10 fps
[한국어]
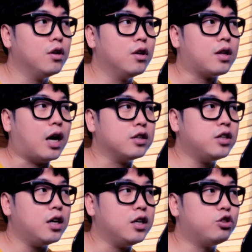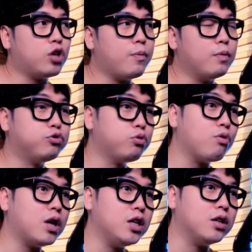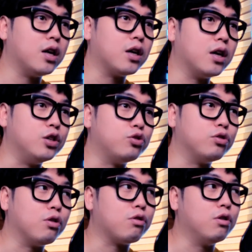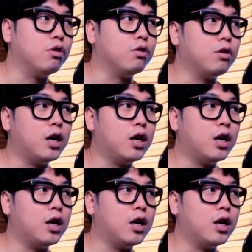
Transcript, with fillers: 당시의 이슈라면 부동산이 되게 이슈였어